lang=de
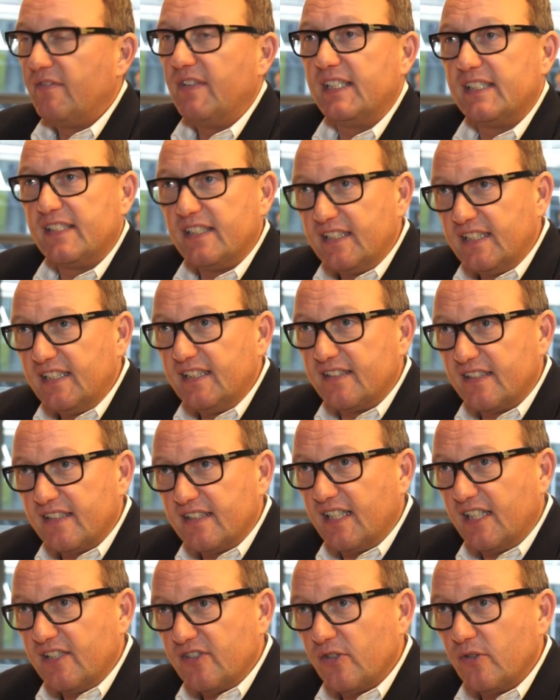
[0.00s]
Wenn Sie diese
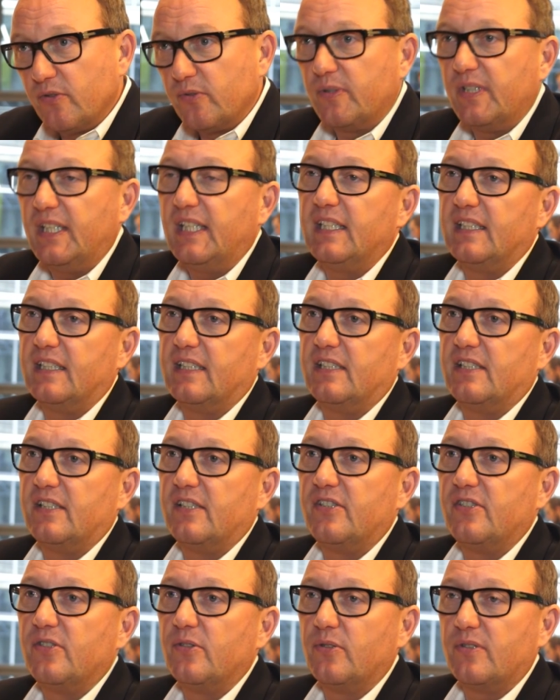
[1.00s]
Technologien
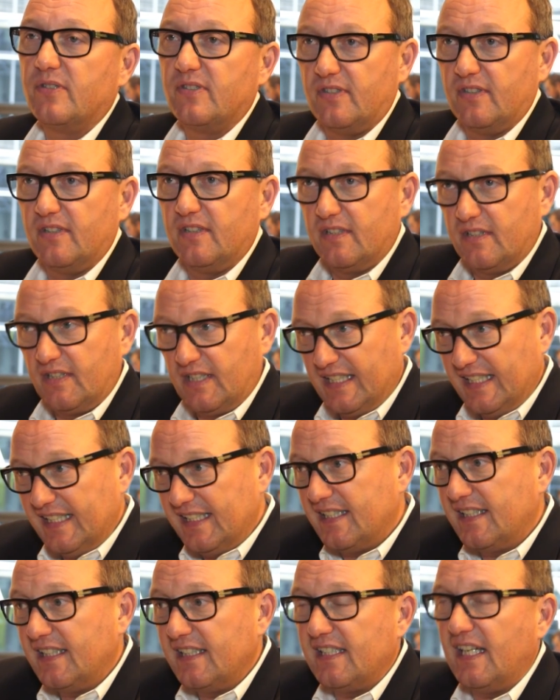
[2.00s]
richtig nutzen,
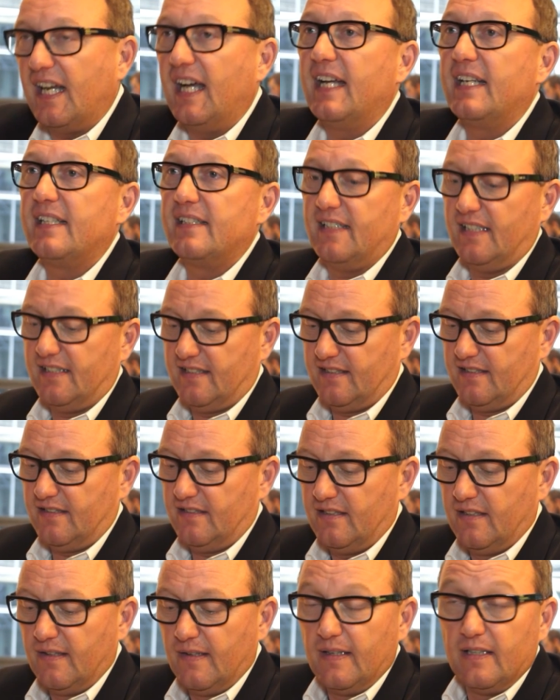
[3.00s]
richtig
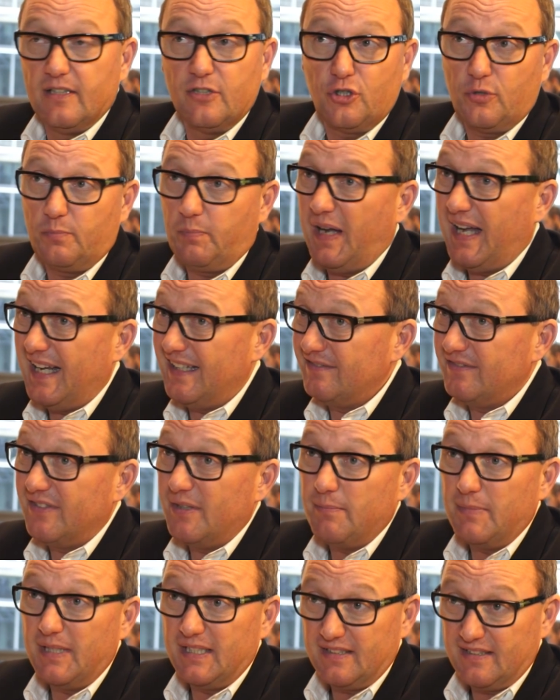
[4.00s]
einsetzen, sparen wir
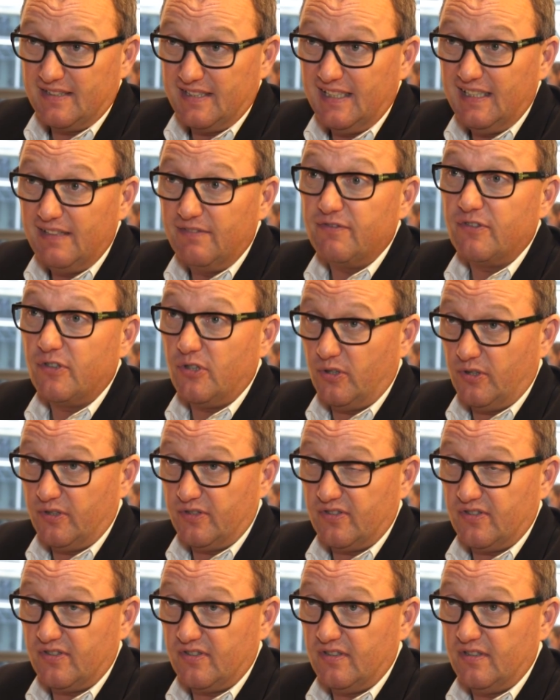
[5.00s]
massiv
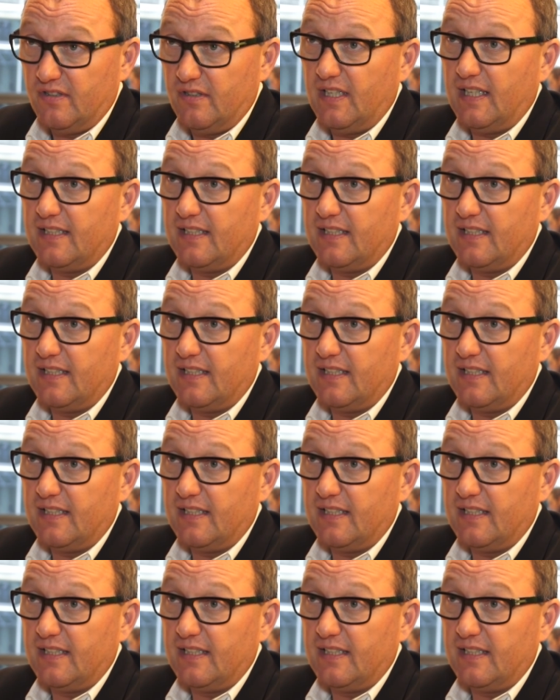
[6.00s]
Kosten.